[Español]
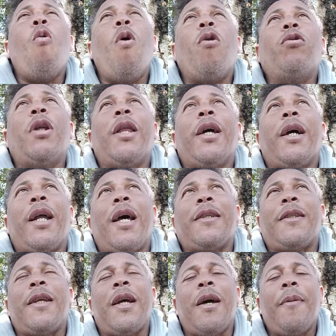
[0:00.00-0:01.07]
o en una
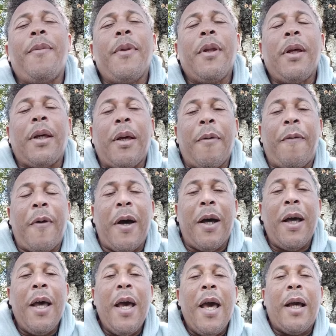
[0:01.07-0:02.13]
desgracia que,
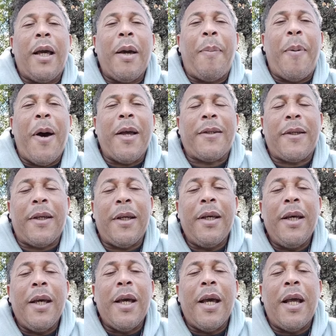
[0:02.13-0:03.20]
que pase
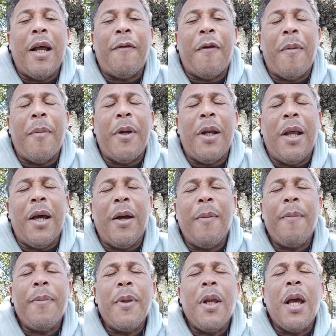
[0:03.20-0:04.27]
en la familia.
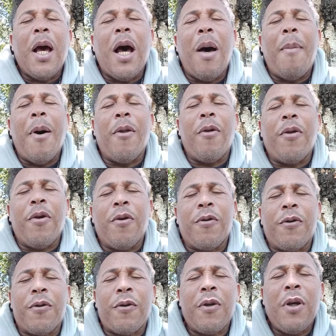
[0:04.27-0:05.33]
Amado
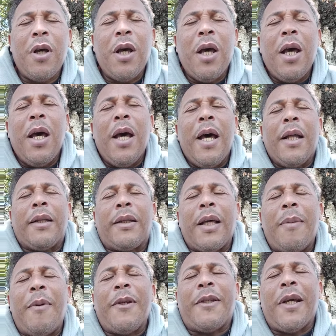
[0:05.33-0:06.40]
Dios,
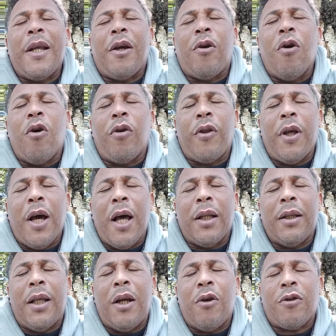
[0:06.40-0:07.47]
ten
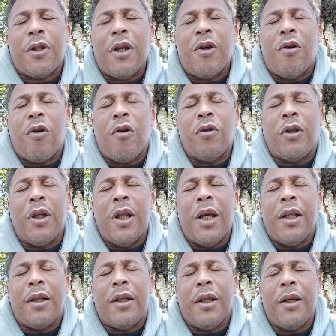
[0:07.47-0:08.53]
misericordia de los cinco
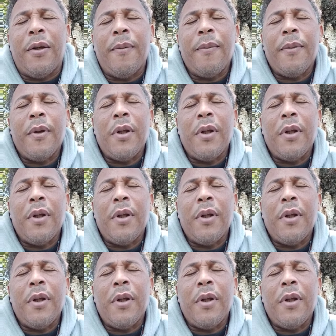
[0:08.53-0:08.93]
continentes